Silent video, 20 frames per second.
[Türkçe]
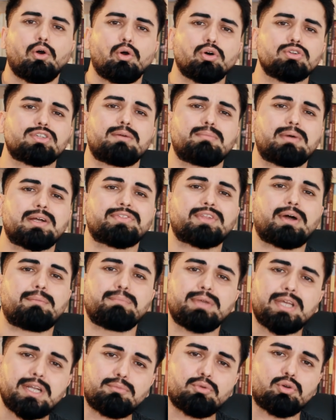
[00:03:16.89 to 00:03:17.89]
O
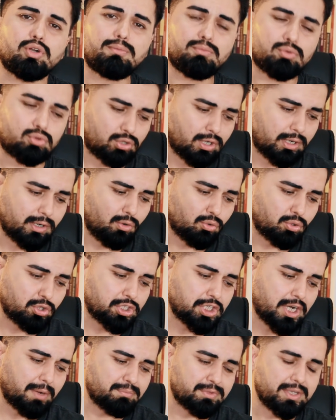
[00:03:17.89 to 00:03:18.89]
zamandan beri böyle mutlaka
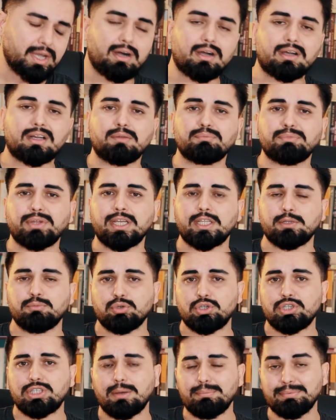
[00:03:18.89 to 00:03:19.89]
okuyacağım diye
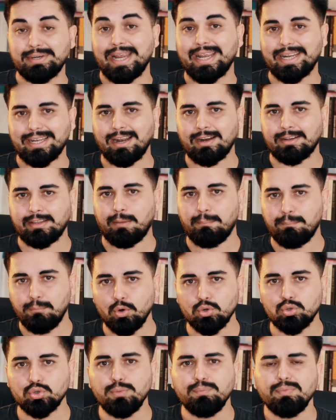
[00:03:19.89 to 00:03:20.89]
aklımdaydı bu kitap renklerden
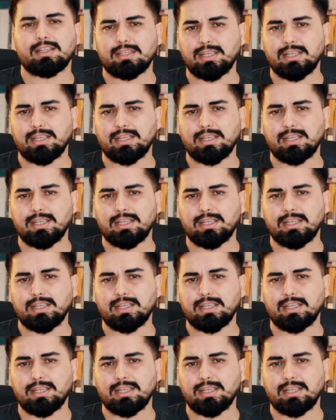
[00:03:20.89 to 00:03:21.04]
moru.